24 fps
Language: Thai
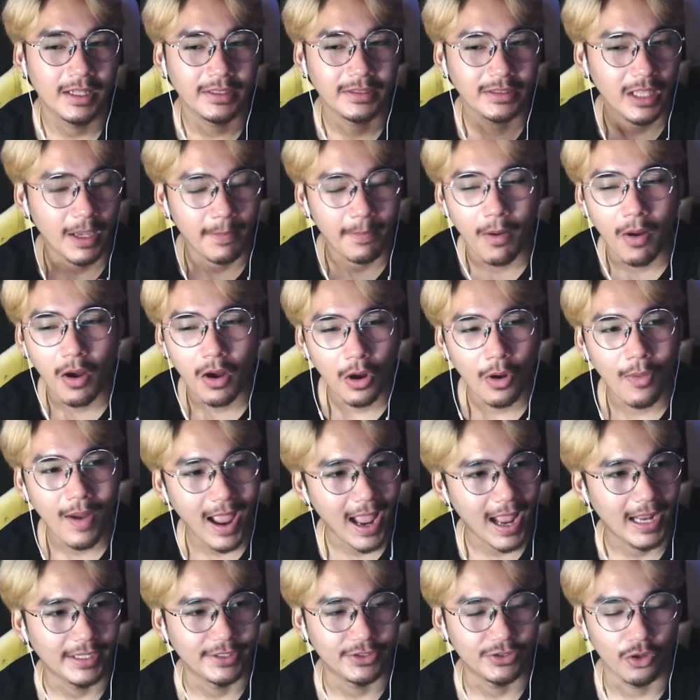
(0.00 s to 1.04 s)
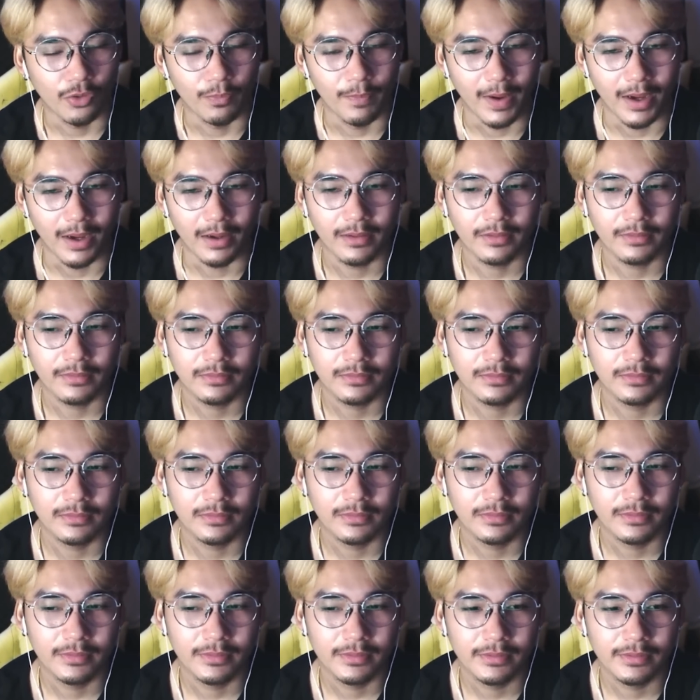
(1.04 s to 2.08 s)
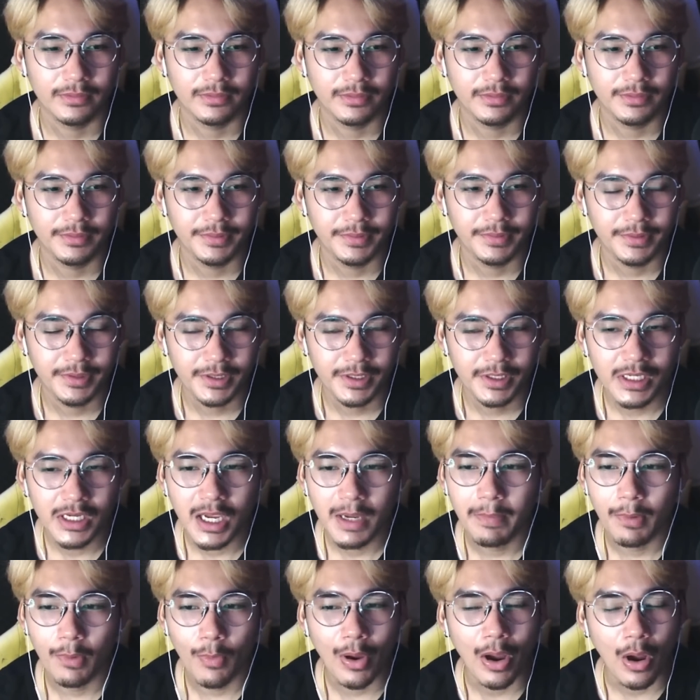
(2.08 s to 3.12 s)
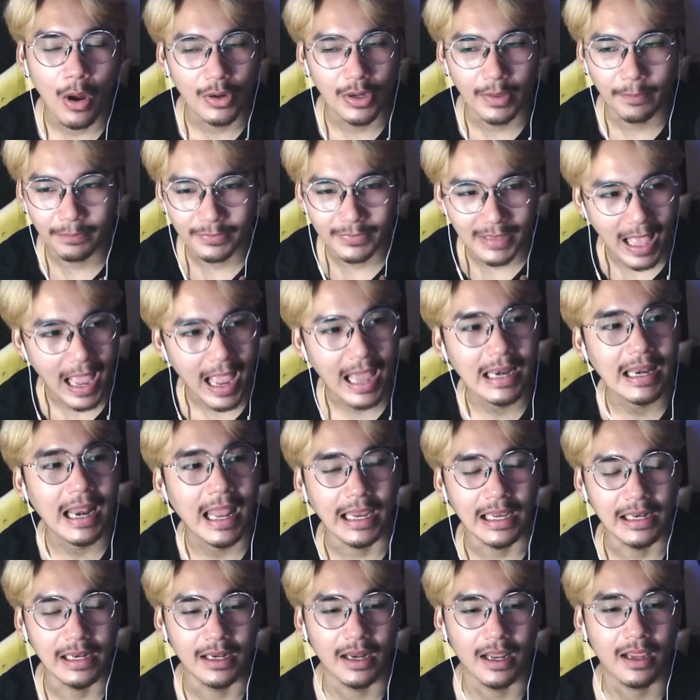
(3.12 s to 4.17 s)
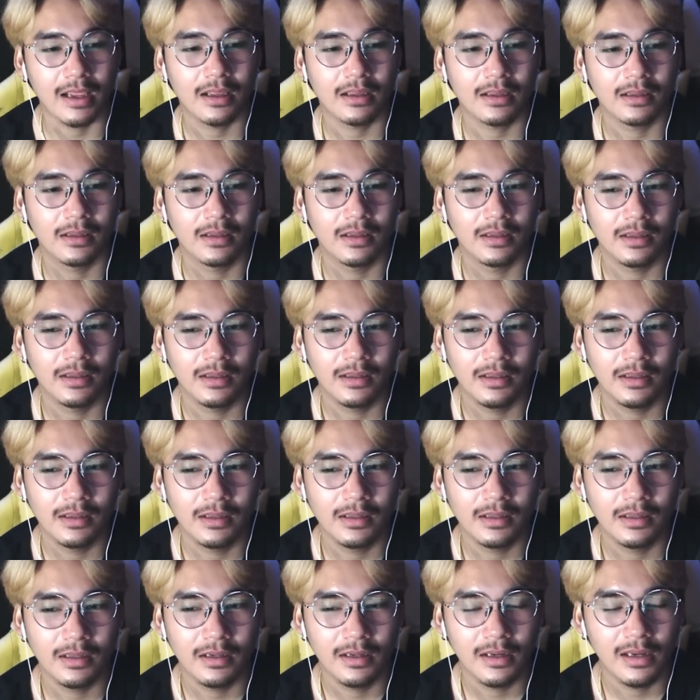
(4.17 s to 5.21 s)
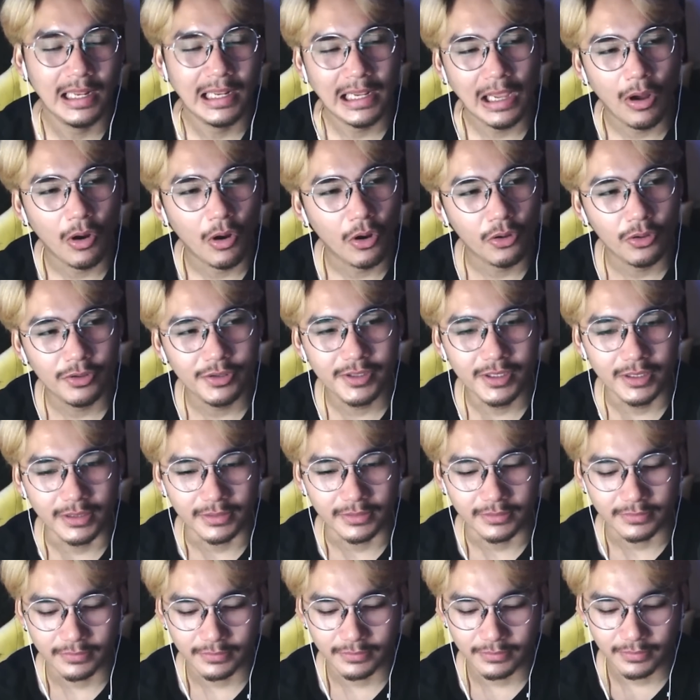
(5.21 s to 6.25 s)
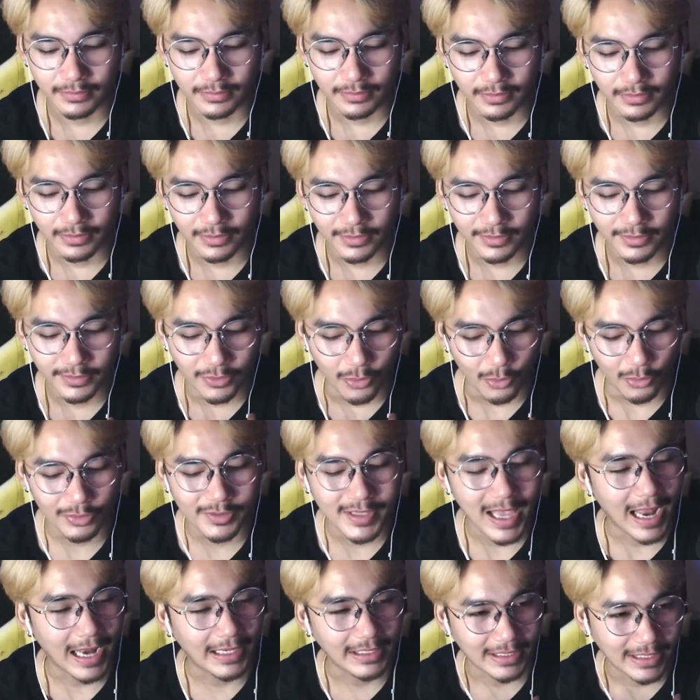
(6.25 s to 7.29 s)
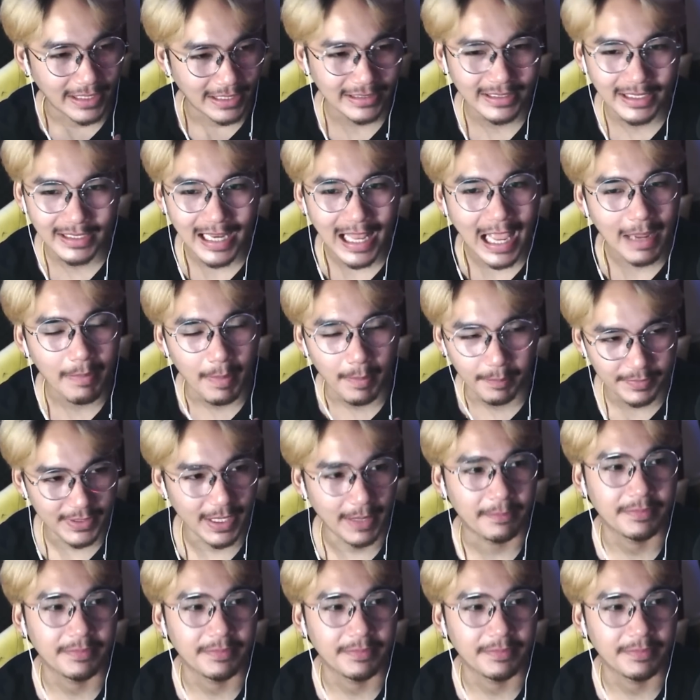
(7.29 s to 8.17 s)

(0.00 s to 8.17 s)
แต่พอเขาอ่านจบอะเชื่อไหมว่าเขาน้ำตาไหลเลยนะและเขาก็รู้สึกสงสารคริสติน่าแบบจับ